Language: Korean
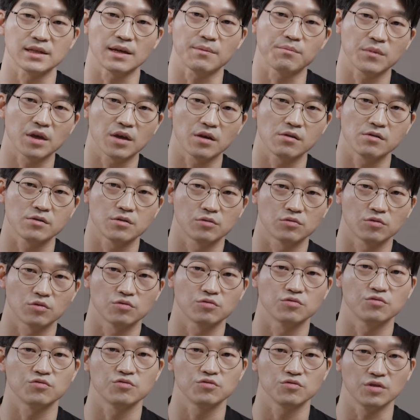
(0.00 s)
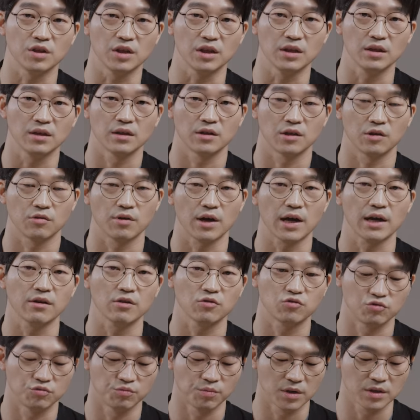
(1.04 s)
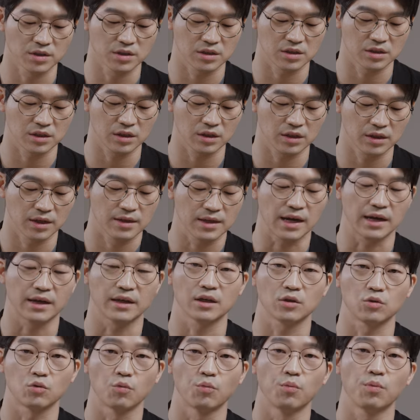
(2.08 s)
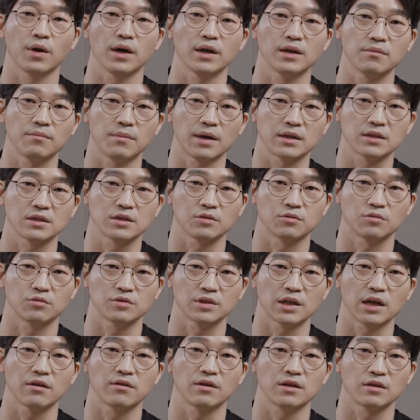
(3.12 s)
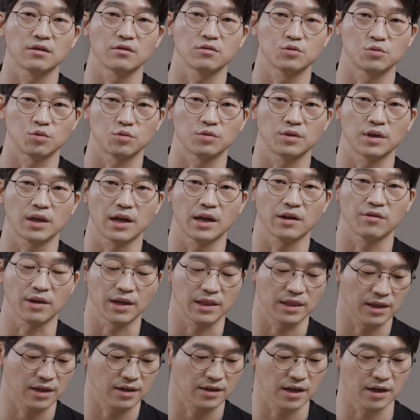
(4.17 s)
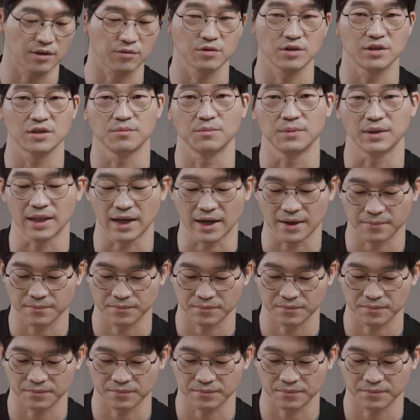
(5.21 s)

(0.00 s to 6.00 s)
삼 개월 정도 꾸준히 그리고 하루에 두 번씩 얇게 도포하는 방식으로 사용하는 것이 좋다라고 안내를 하고 있습니다.